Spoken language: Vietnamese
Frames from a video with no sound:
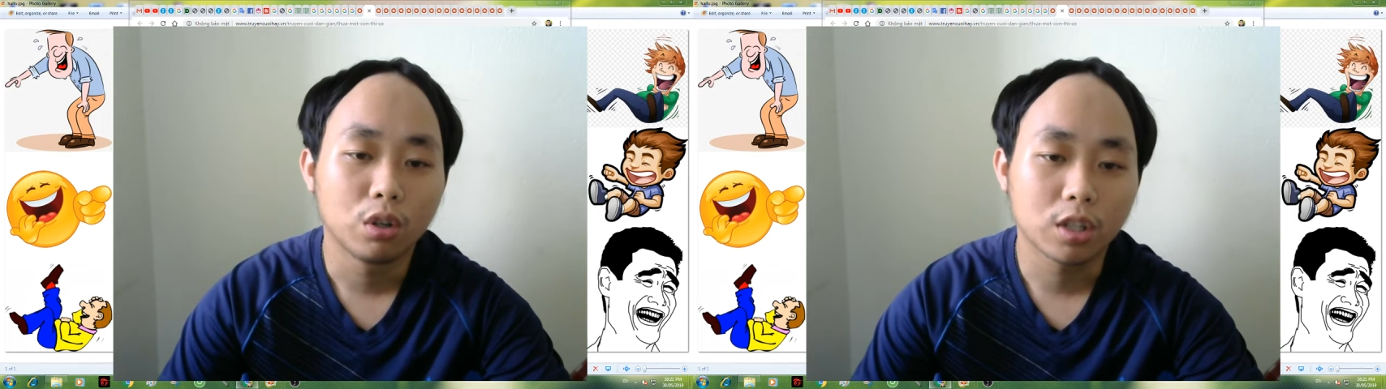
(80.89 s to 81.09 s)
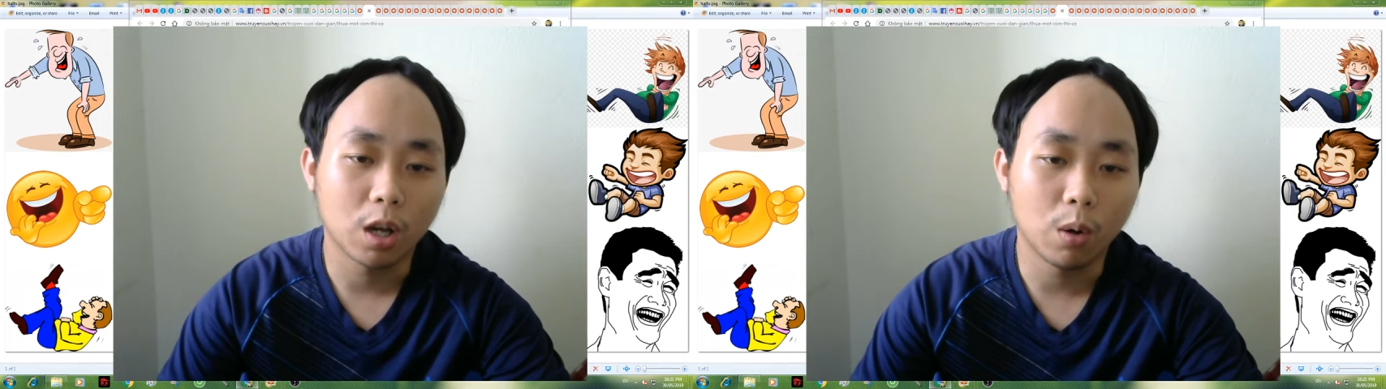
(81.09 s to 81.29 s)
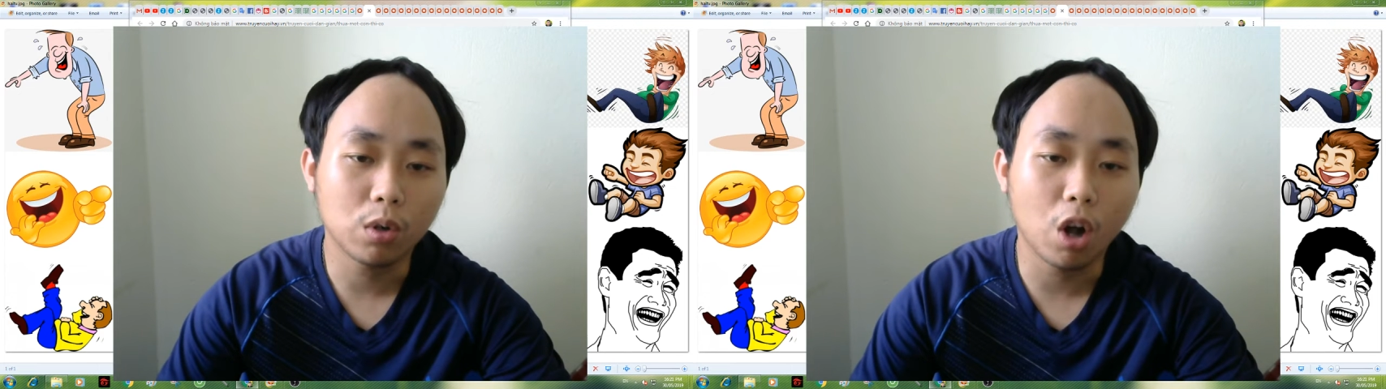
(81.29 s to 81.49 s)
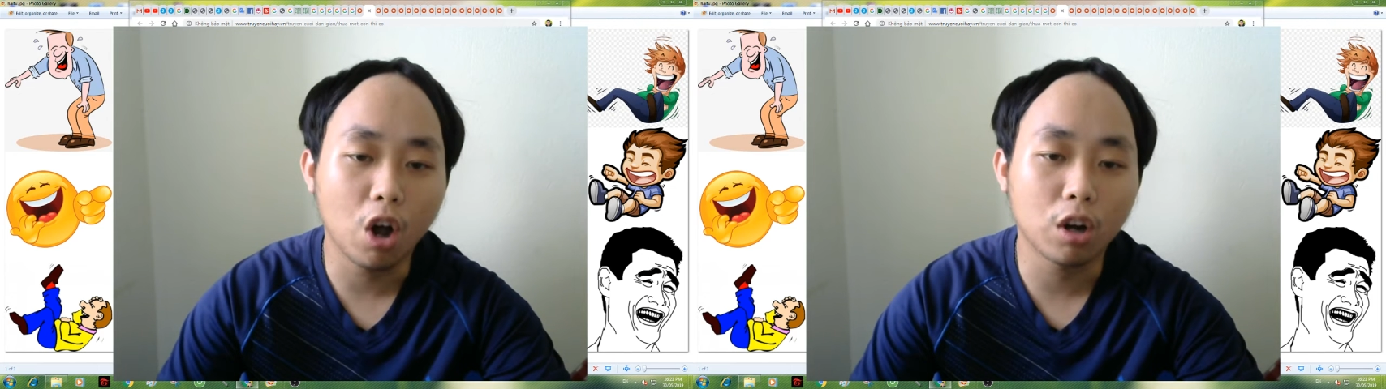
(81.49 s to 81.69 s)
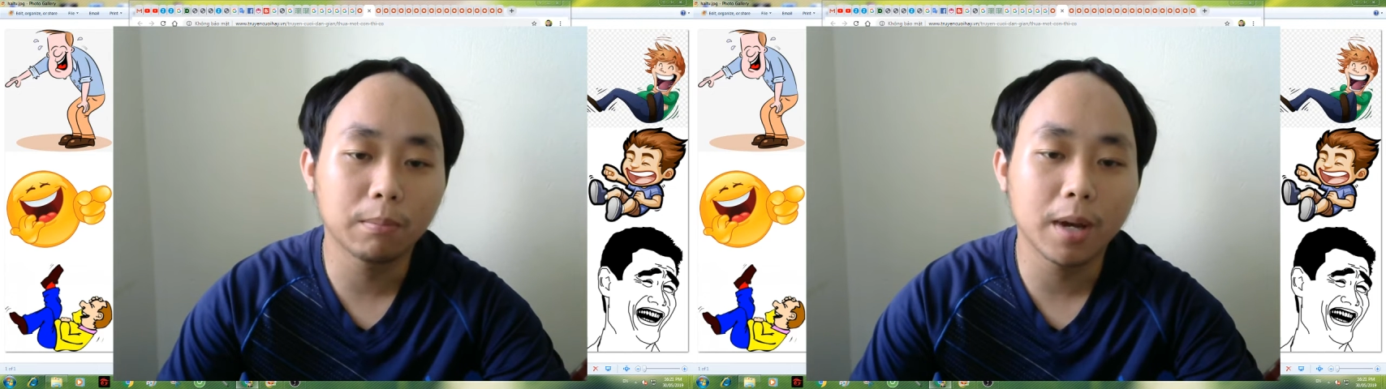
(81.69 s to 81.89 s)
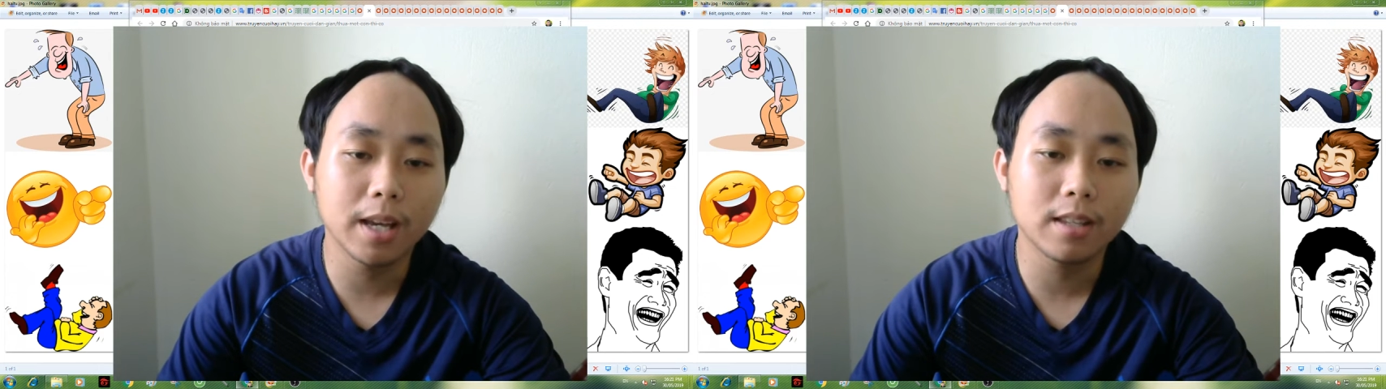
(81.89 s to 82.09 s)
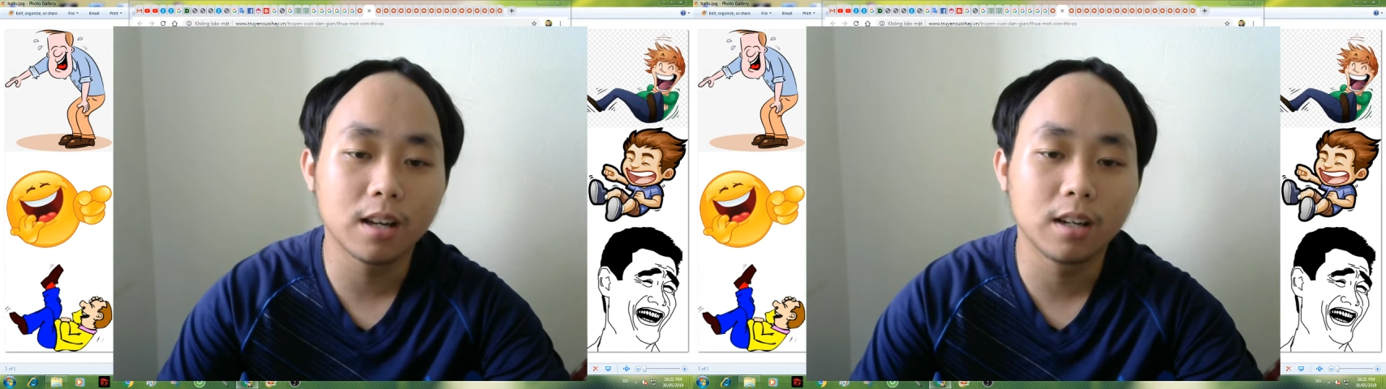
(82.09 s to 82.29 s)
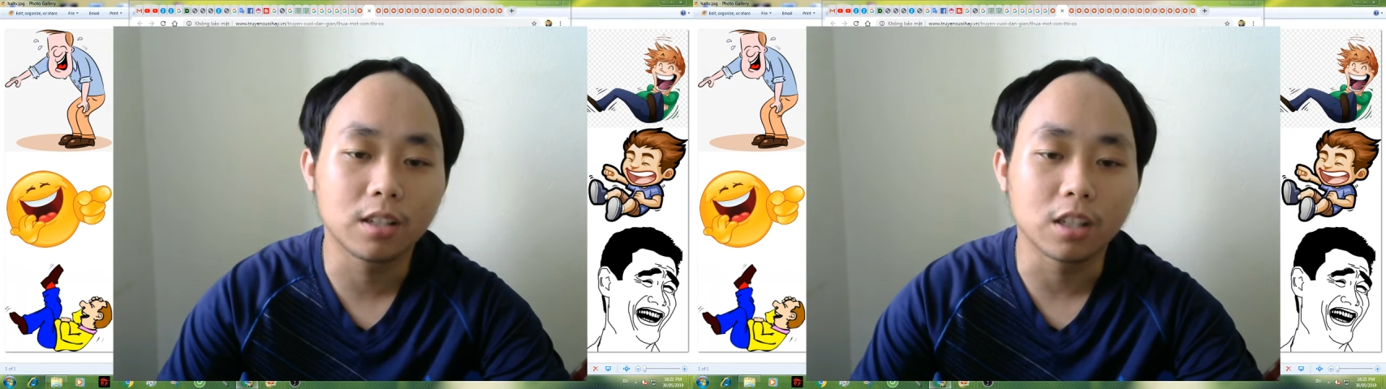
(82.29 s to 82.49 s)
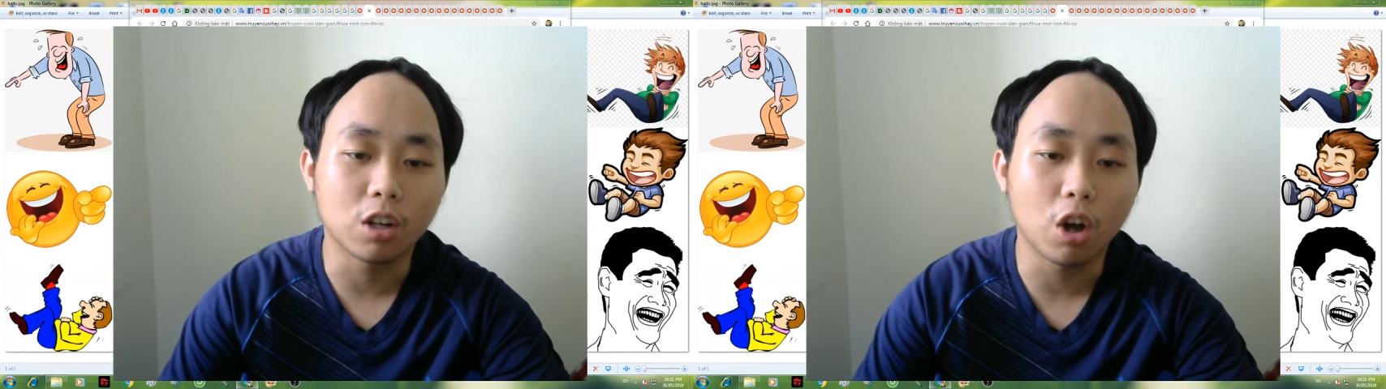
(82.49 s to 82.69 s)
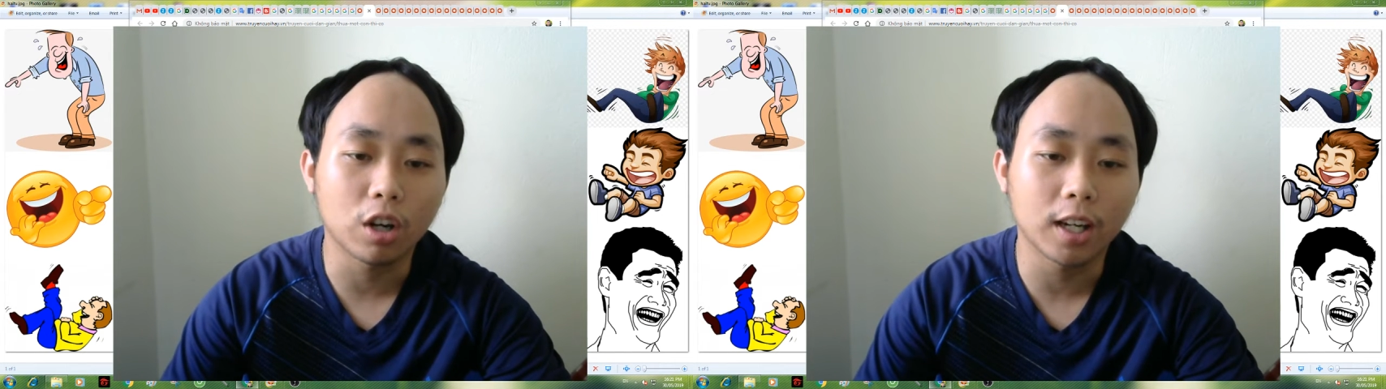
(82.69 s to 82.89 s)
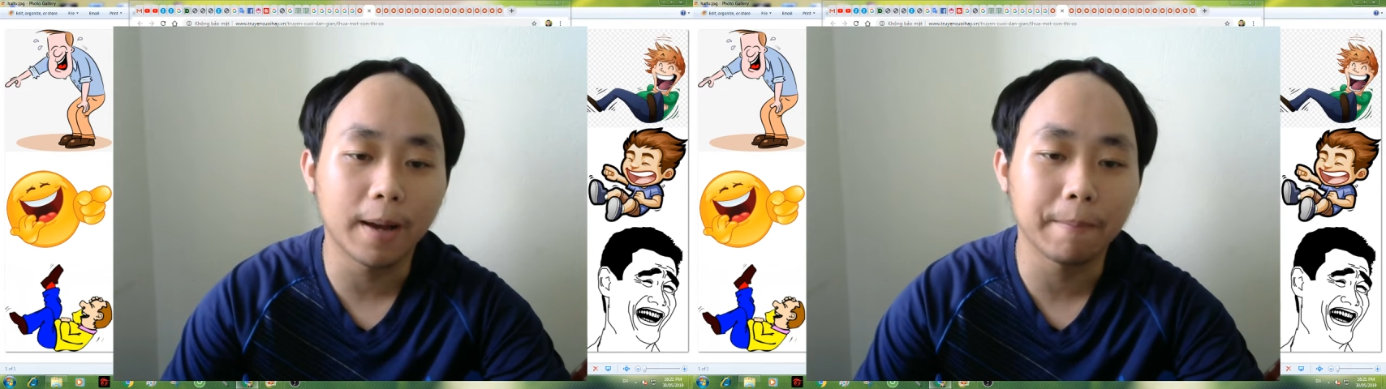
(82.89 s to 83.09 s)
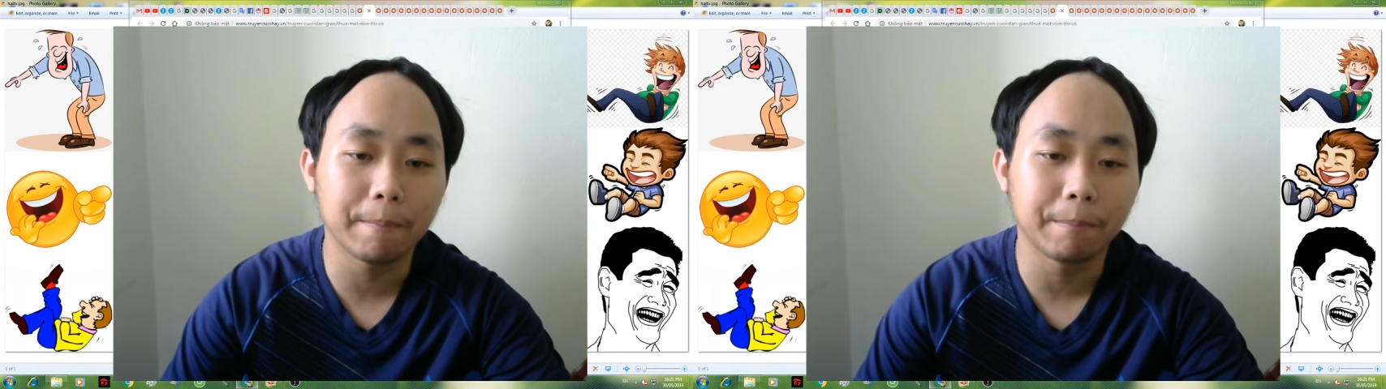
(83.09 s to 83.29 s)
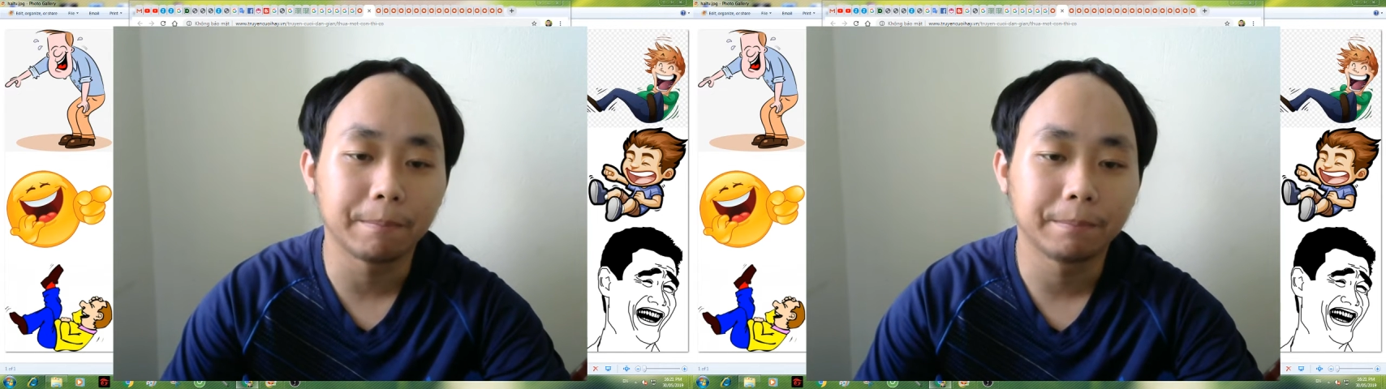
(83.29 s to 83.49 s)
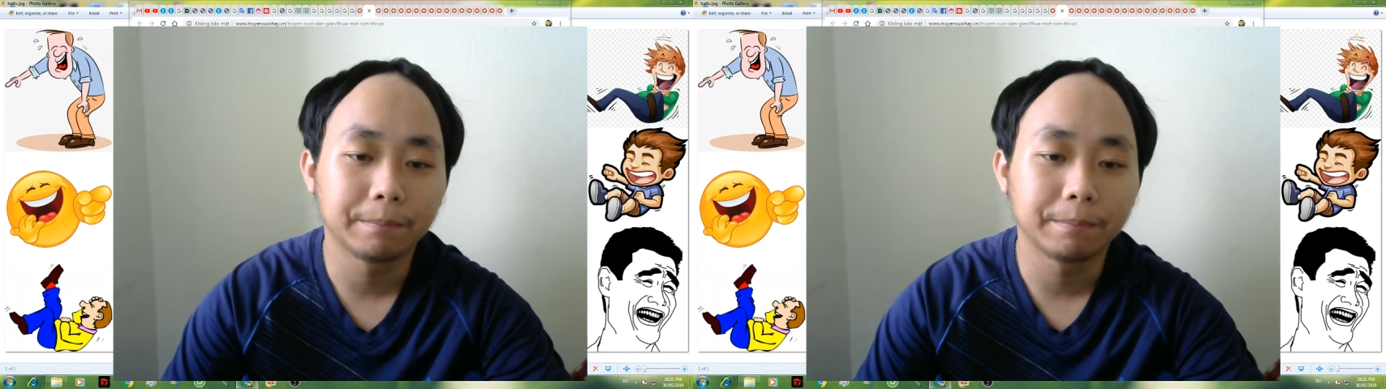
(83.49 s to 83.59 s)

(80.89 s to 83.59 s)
6 con bây giờ chỉ còn 5